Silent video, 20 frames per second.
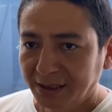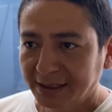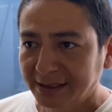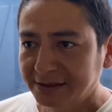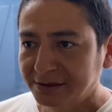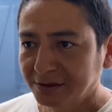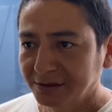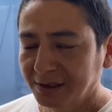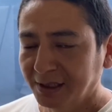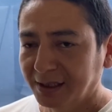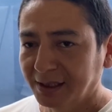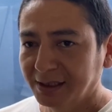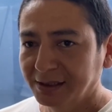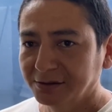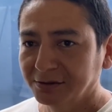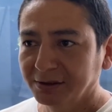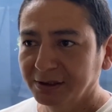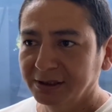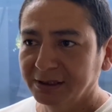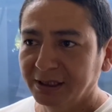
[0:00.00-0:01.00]
La gestión de
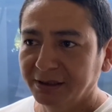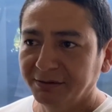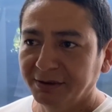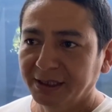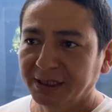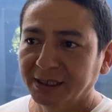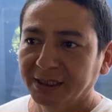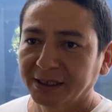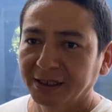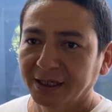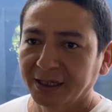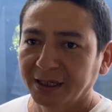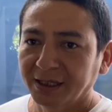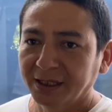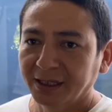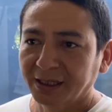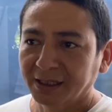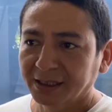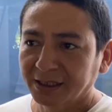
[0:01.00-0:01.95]
riesgo es de ver eh,